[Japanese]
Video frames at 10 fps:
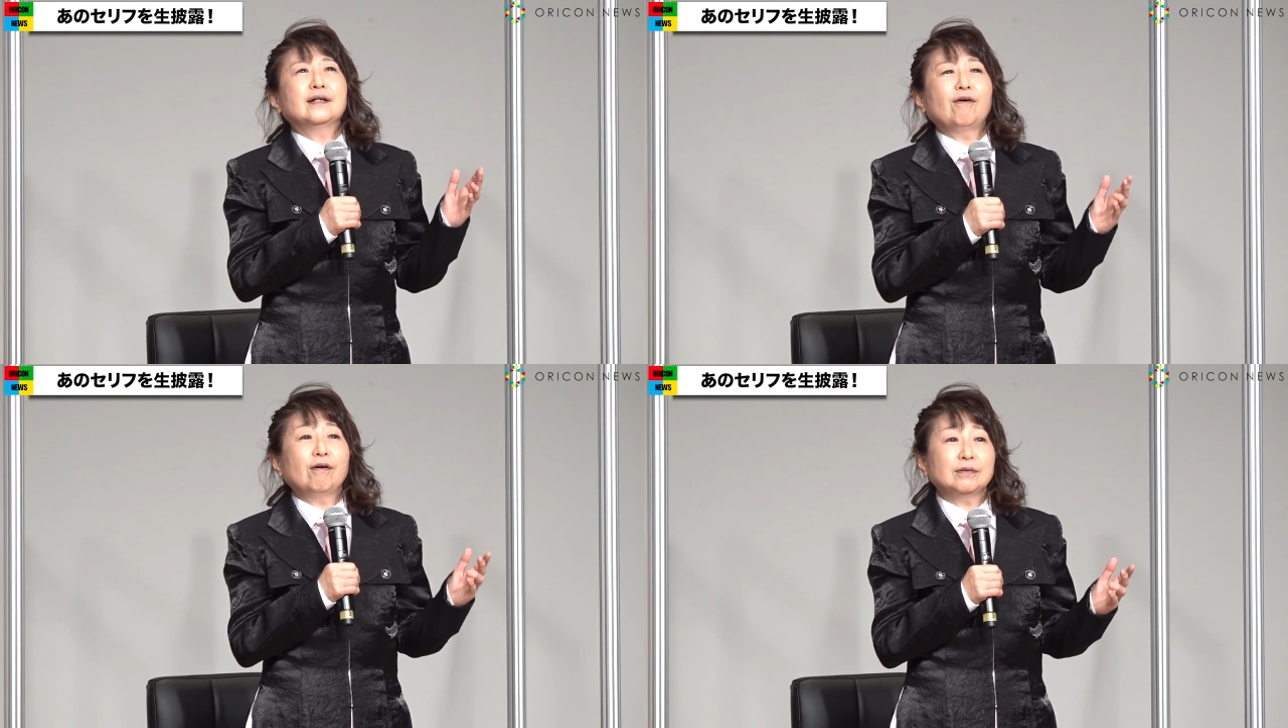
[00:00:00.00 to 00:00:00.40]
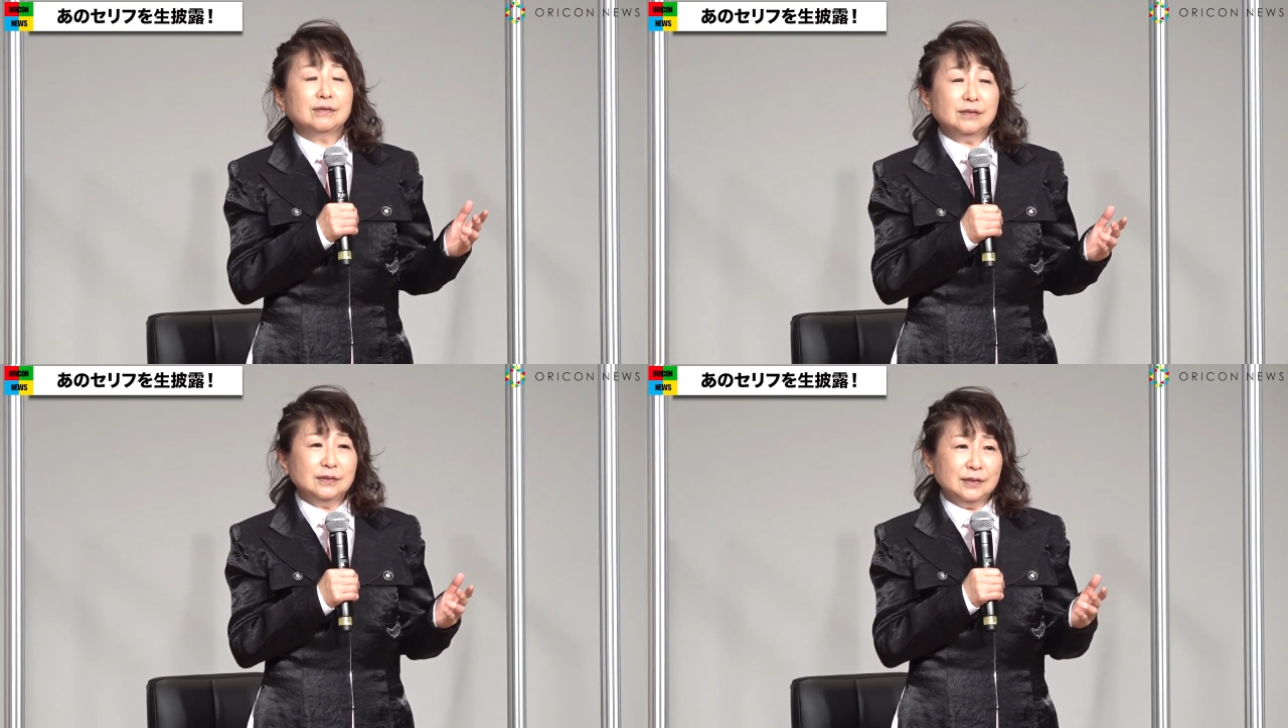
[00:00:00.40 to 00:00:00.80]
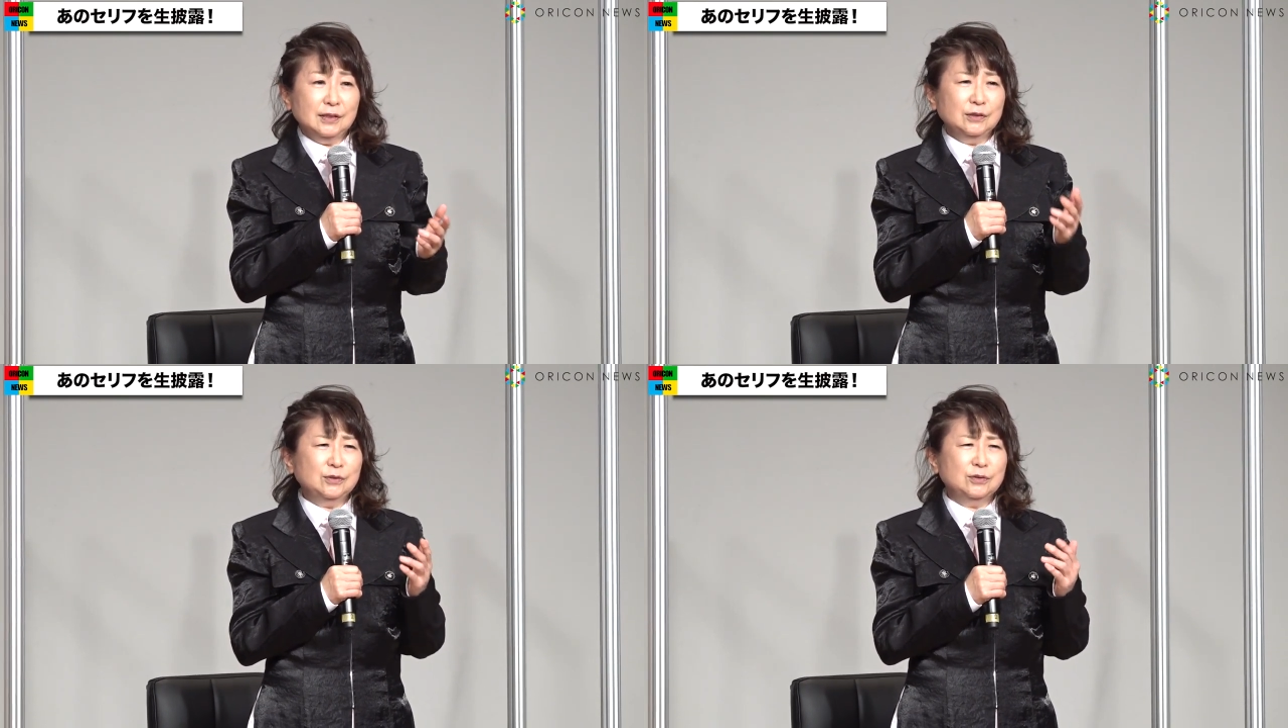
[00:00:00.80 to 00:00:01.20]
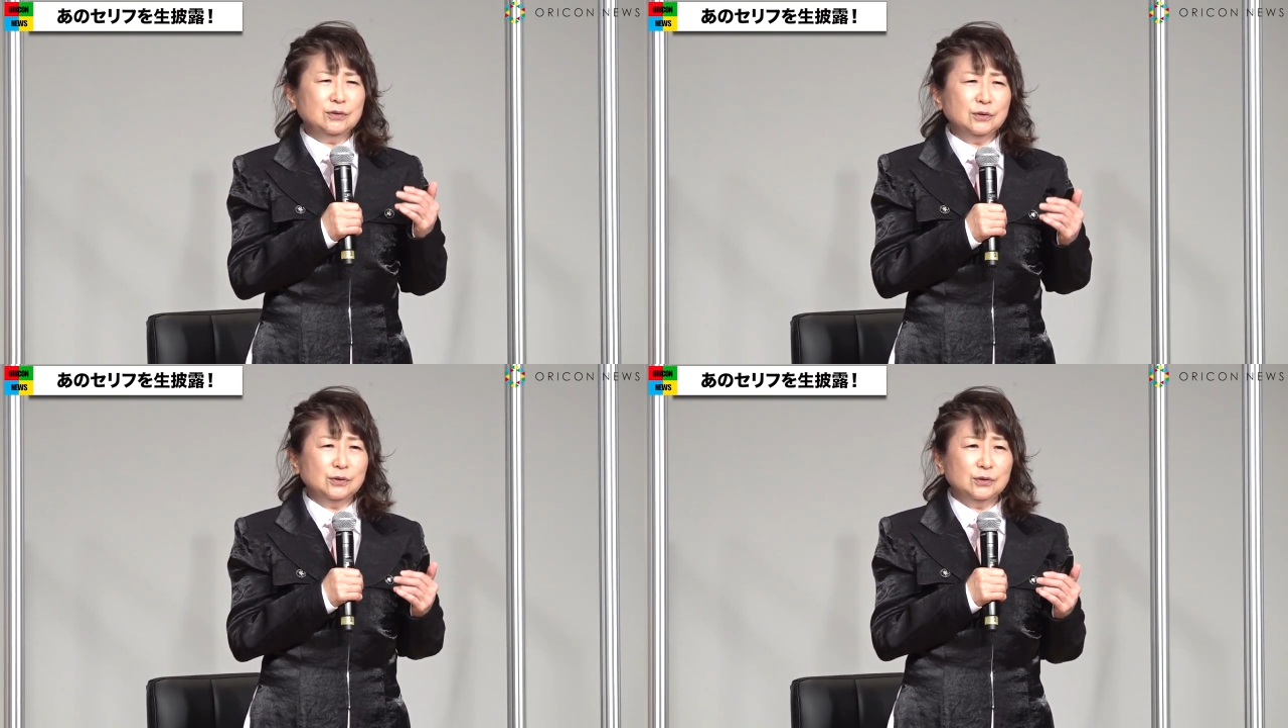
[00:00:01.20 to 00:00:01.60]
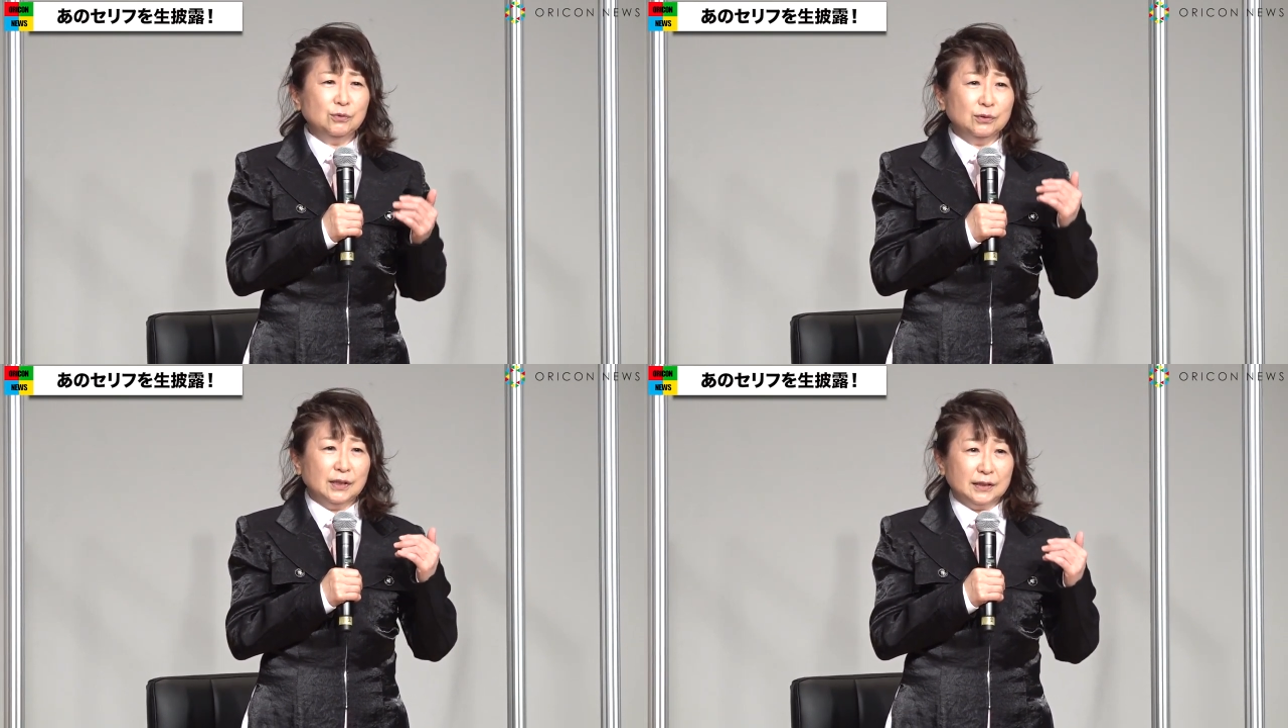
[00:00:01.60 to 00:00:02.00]
発展していく
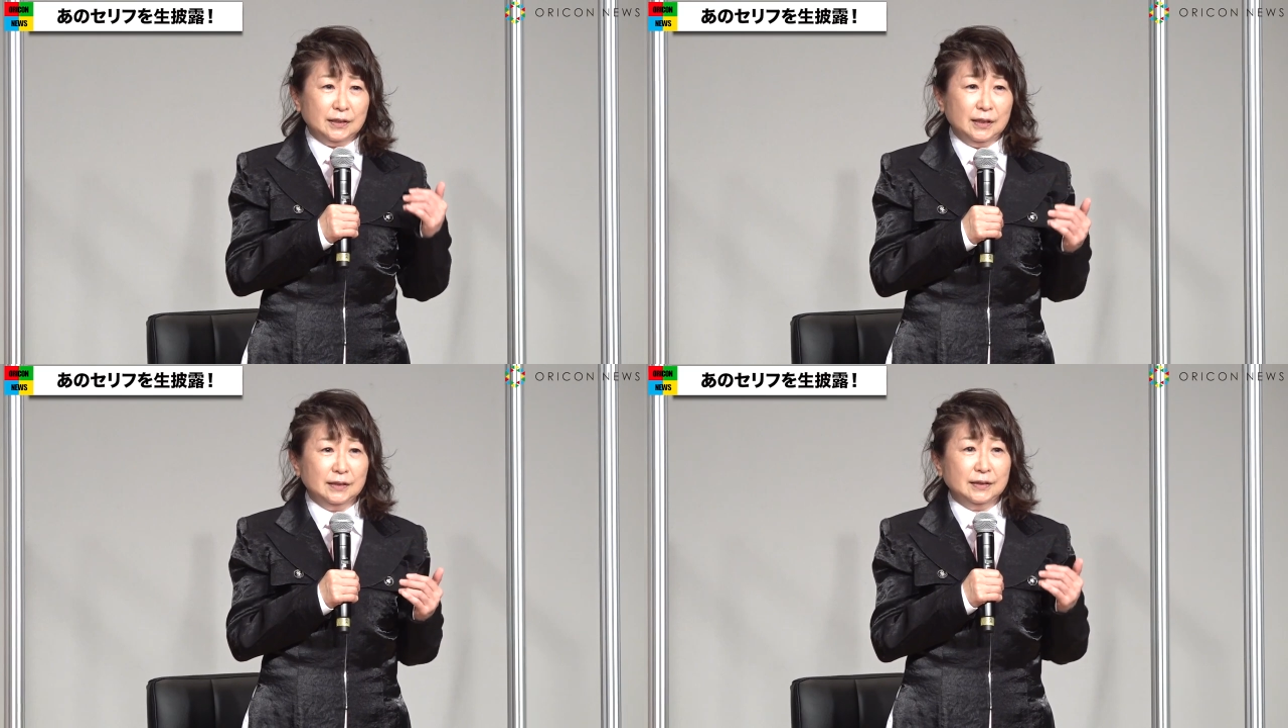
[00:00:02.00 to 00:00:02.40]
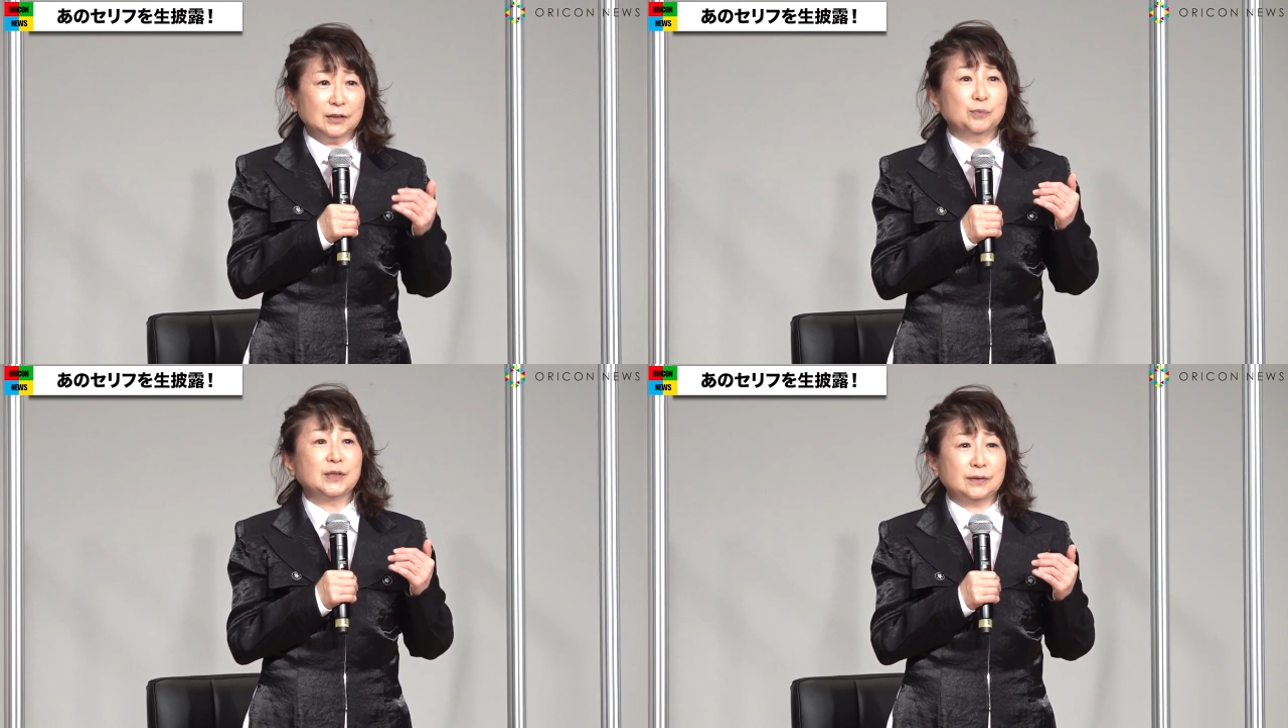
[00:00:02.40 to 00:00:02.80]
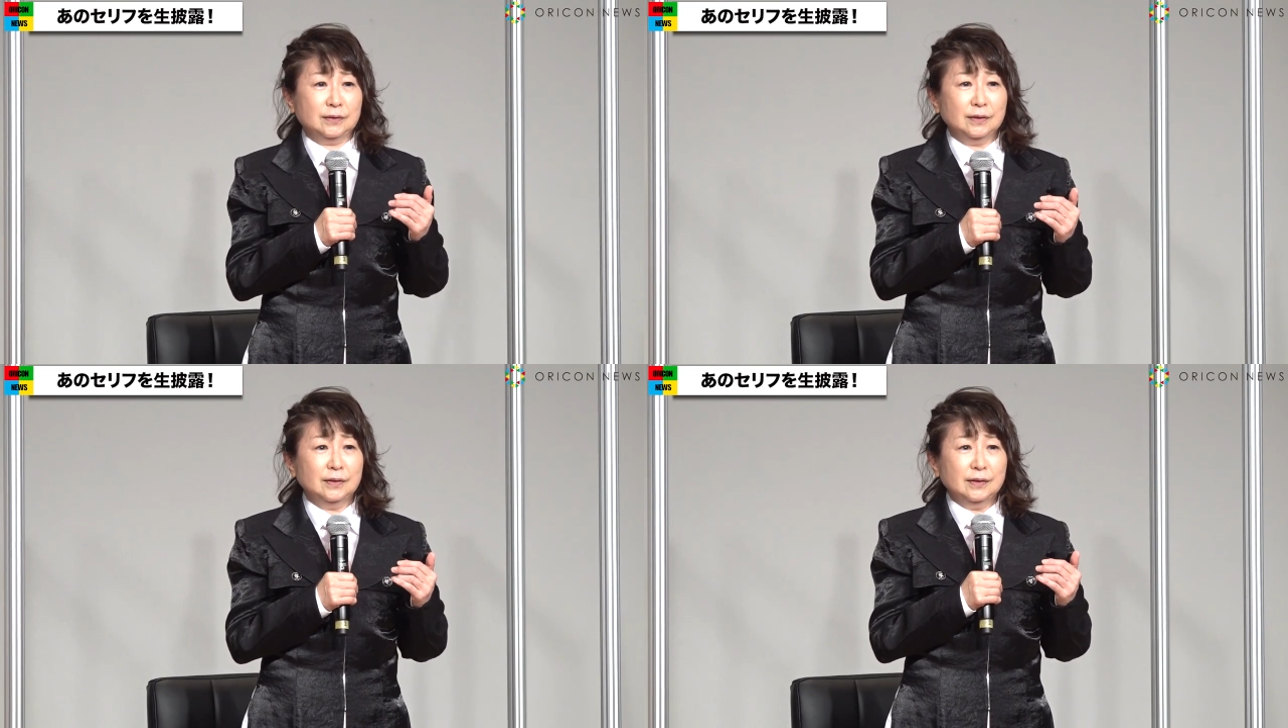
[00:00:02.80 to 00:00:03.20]
ような気がいたします。